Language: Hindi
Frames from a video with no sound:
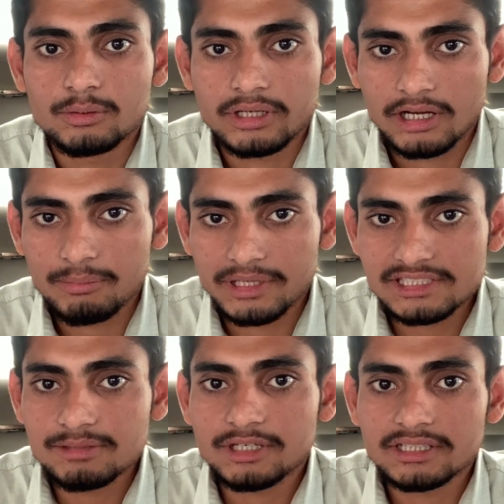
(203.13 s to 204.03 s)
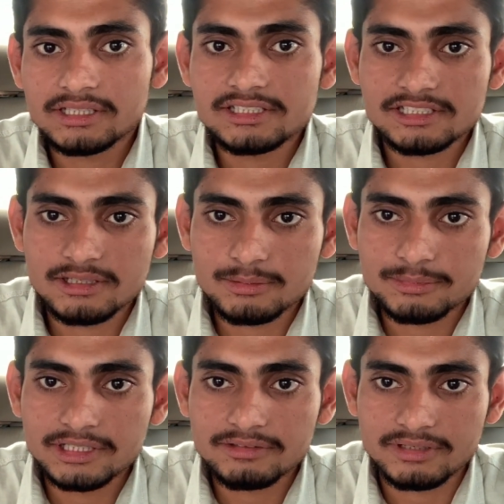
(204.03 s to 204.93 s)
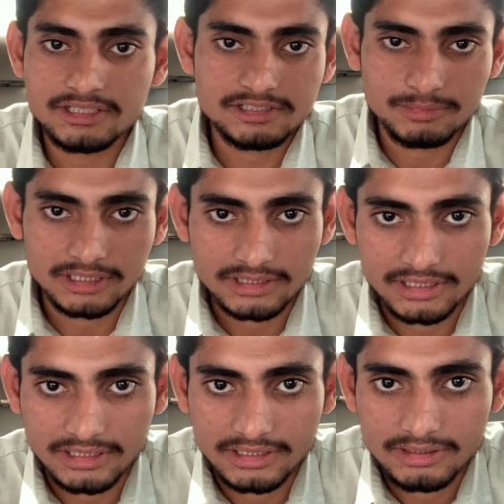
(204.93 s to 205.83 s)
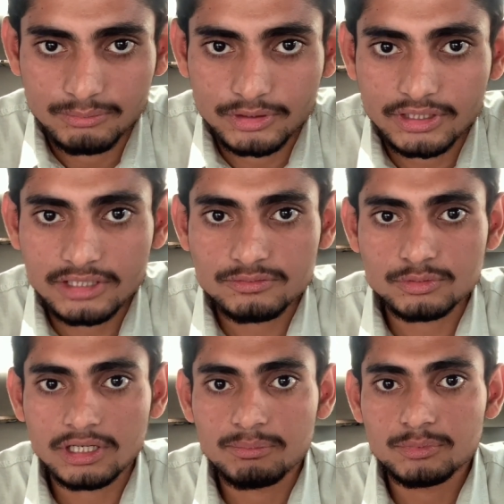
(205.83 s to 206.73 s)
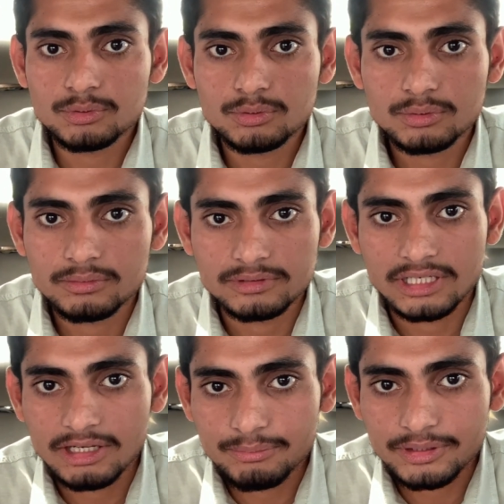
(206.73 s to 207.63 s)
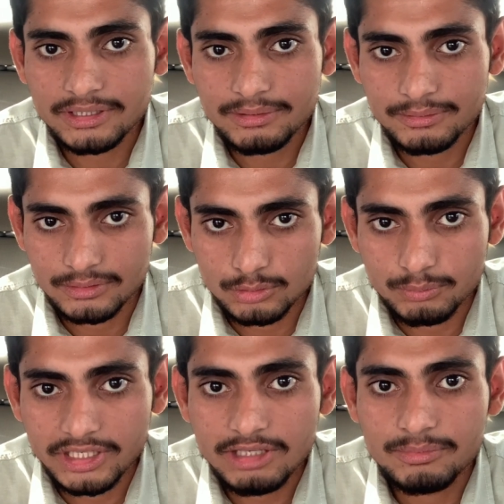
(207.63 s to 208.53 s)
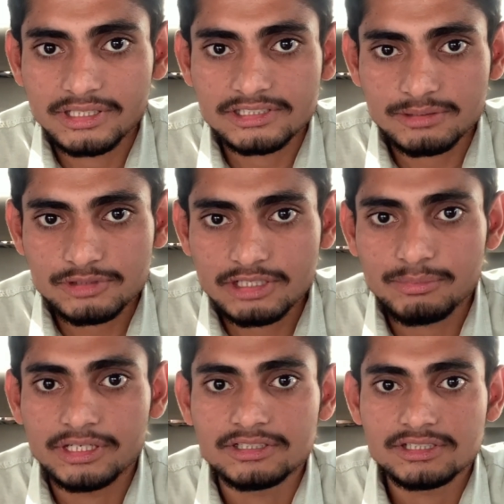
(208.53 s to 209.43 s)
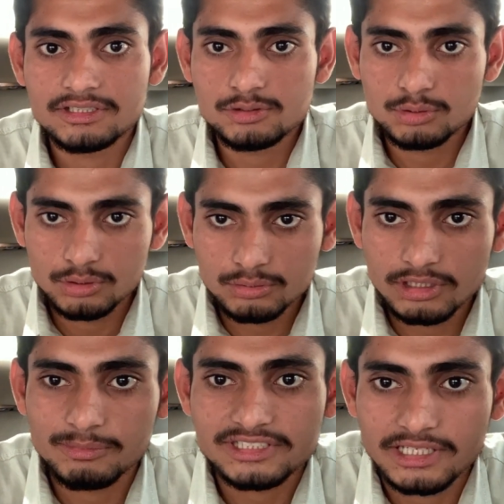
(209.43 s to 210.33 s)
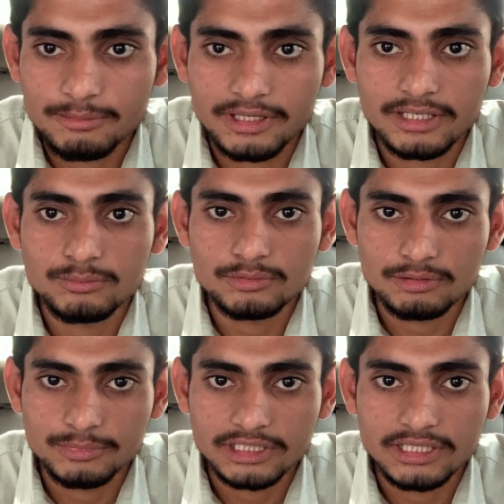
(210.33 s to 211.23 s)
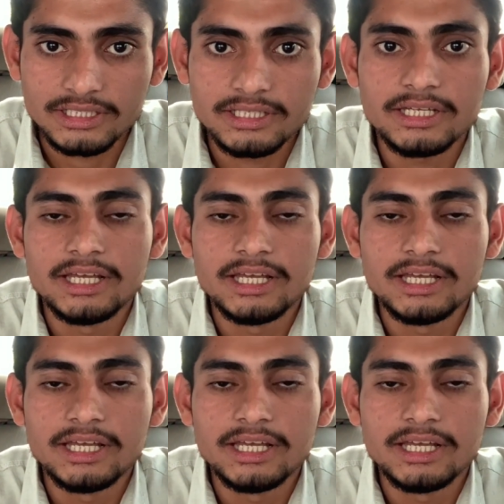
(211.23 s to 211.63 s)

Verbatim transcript: और आप ऐसे बात करें जैसे आप अपने एक फ्रेंड से बात कर रहे हैं बिकॉज वो आपको यहाँ पे दुबई में सबसे मेन चीज जो न्यू कमर्स हैं हमारे उनको हम बताएंगे